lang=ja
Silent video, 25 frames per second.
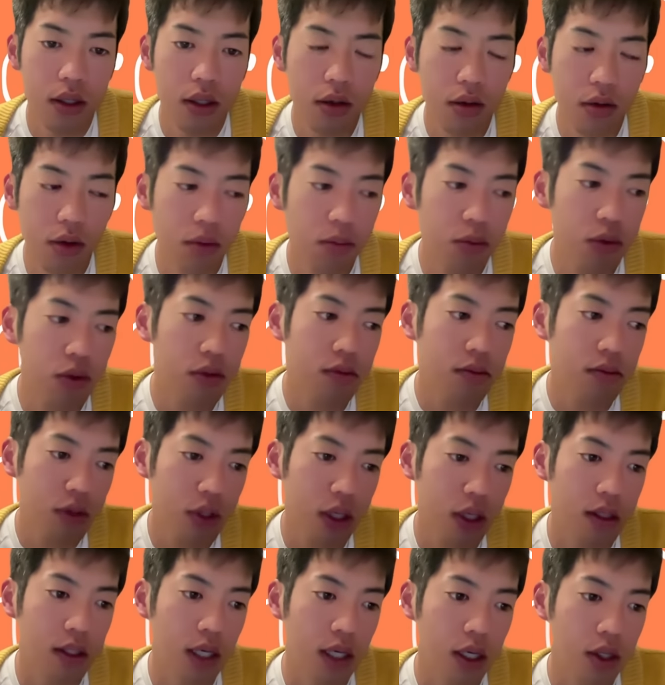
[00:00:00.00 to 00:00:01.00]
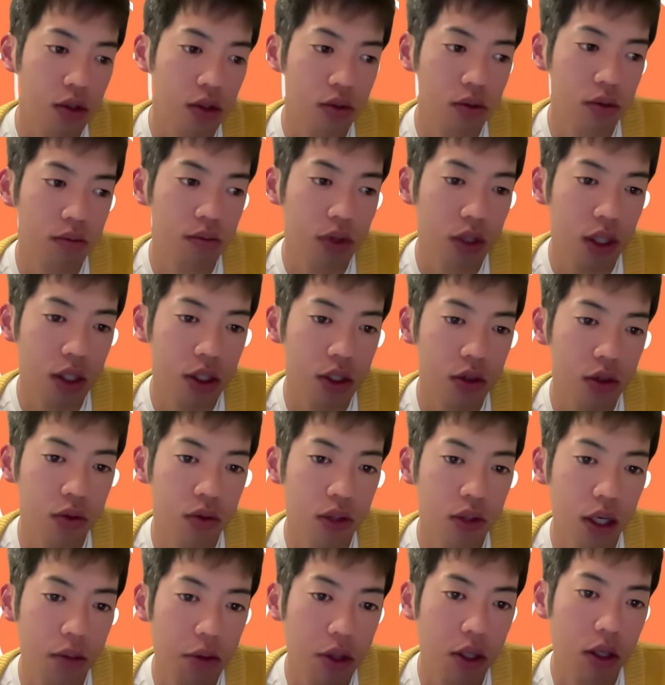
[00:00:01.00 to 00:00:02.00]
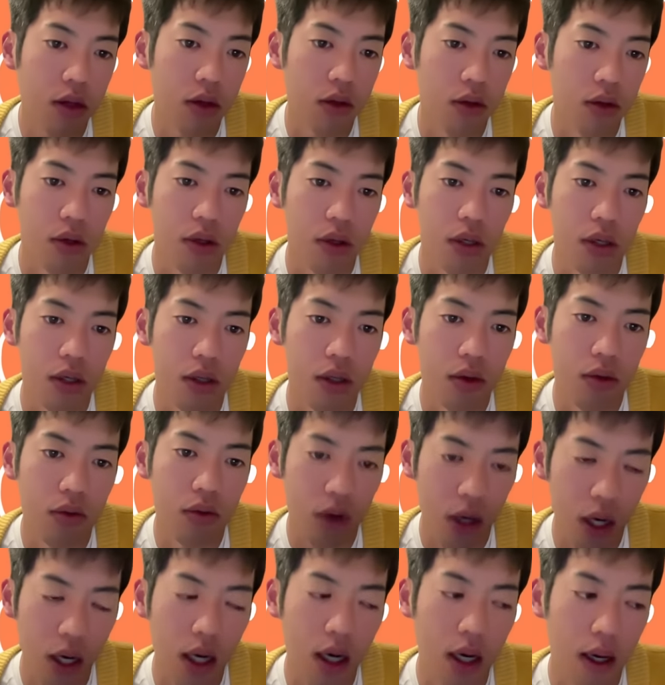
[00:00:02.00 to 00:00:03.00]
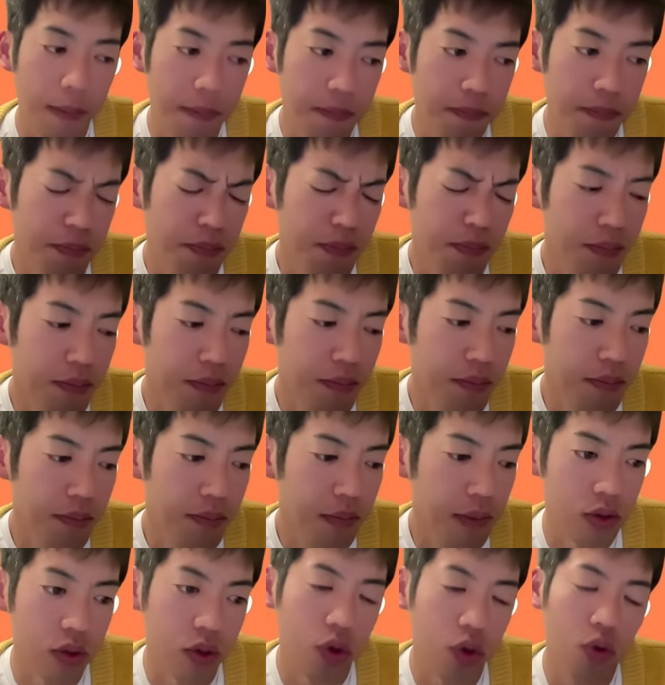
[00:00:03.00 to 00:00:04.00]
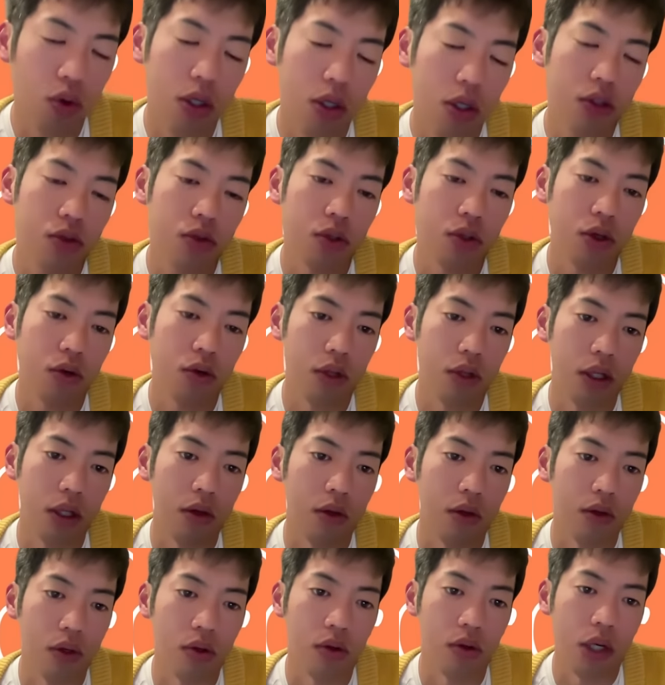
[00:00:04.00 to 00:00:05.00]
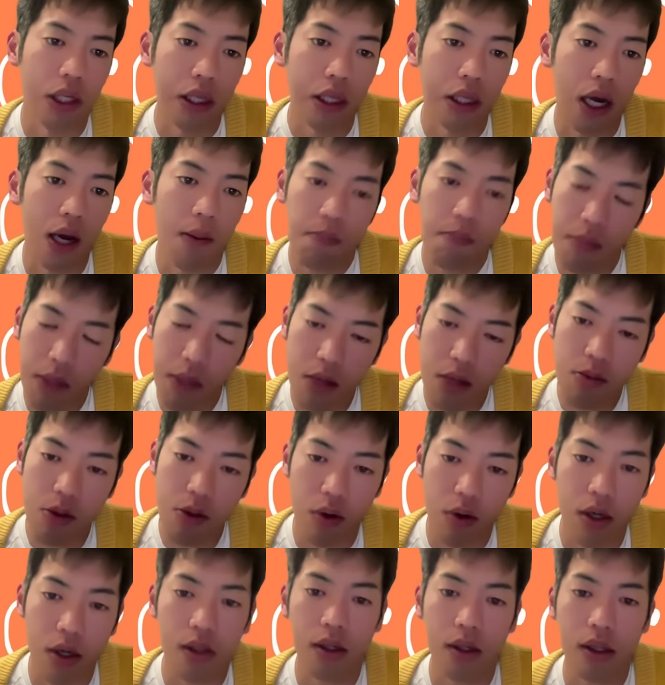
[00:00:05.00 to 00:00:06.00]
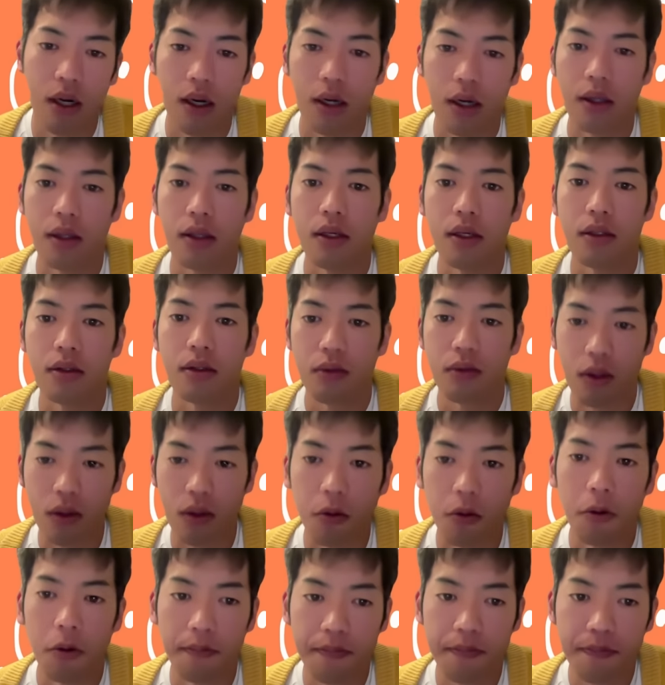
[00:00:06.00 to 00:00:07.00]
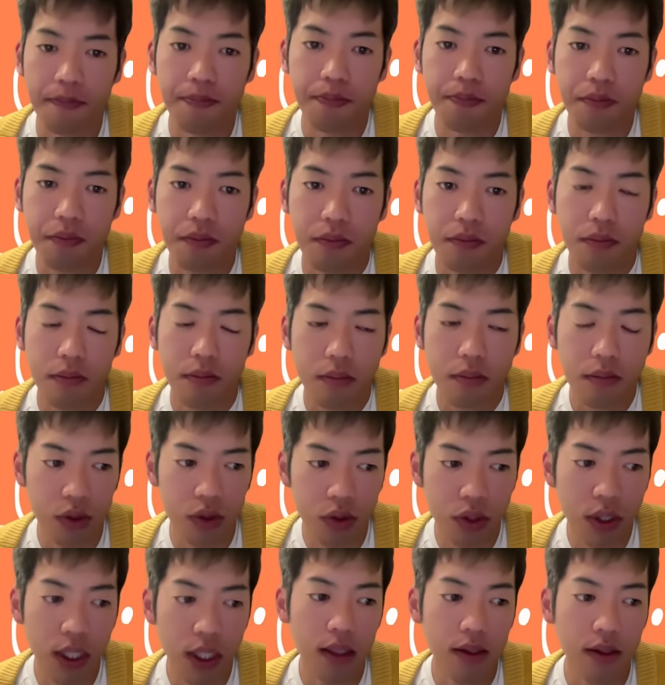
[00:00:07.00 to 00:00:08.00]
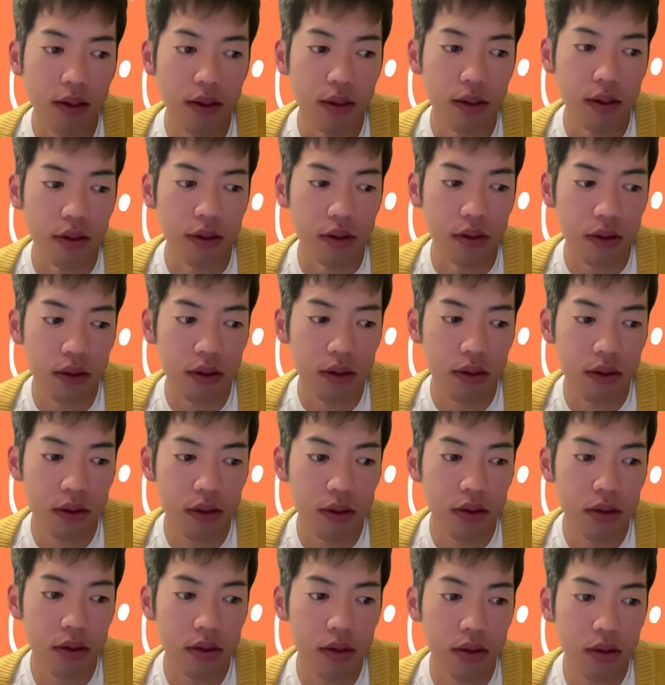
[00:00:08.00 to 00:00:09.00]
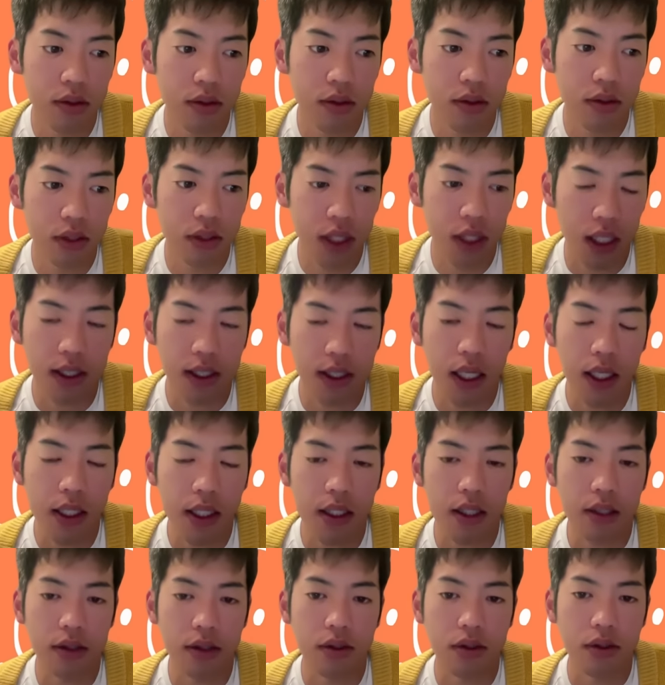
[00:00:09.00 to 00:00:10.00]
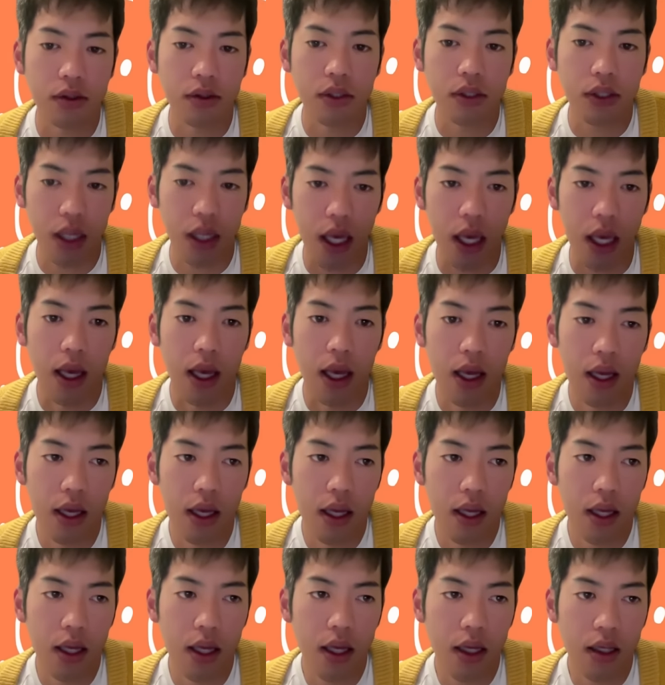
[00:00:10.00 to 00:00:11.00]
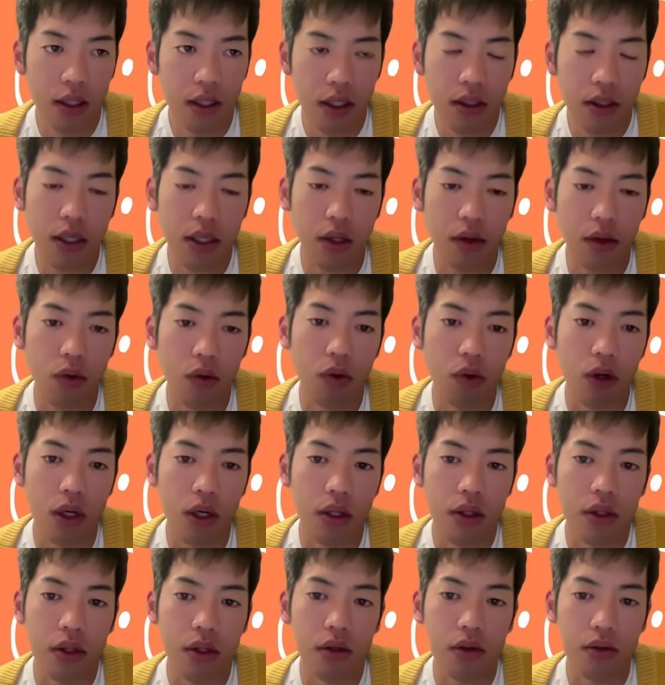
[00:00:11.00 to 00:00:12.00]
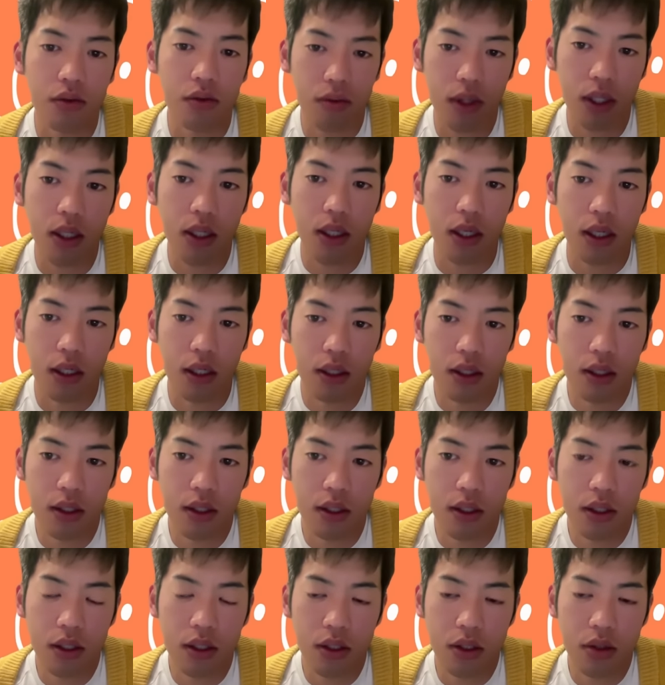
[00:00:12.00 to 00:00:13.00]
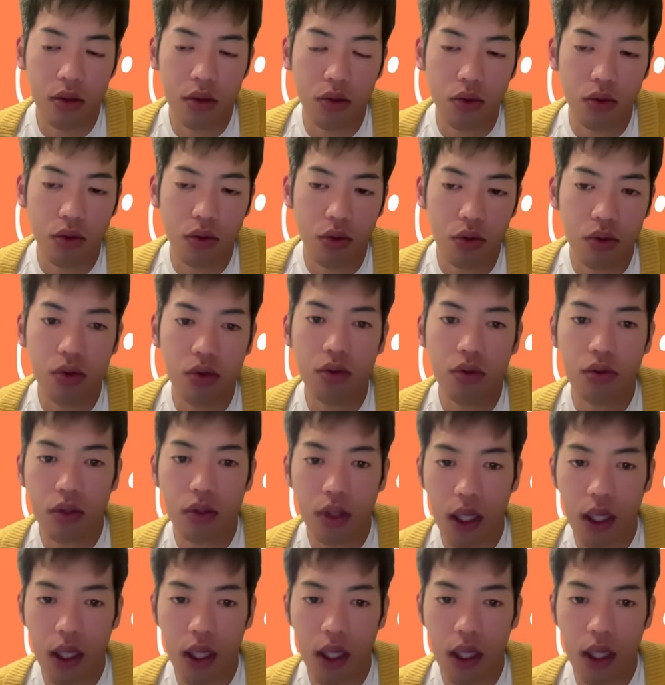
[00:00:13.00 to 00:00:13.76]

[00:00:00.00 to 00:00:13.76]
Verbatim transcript: これは僕もね、最初昔国会見てた時とか、その教科書で読んでた時とかってあんま意味わかってなかったんですけど、予算が採決してイエスかノーかっていうのは、その翌